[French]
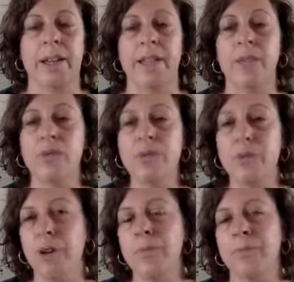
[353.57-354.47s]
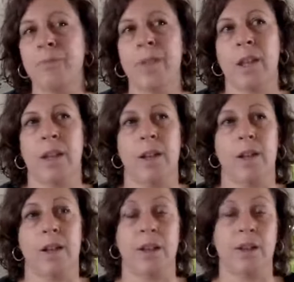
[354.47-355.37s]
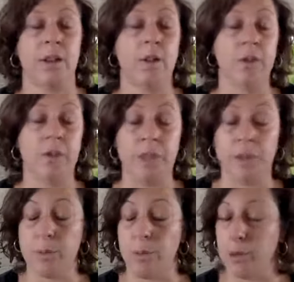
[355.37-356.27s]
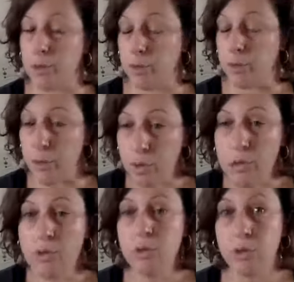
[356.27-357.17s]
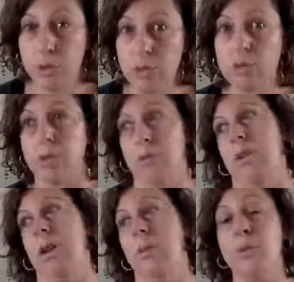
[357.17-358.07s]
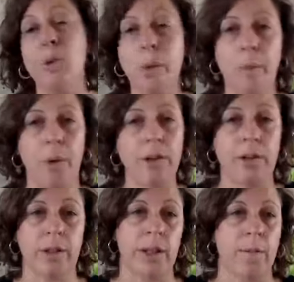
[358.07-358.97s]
Et souvent, euh, et ça on le vit, je pense, beaucoup, tous, hein, peu importe,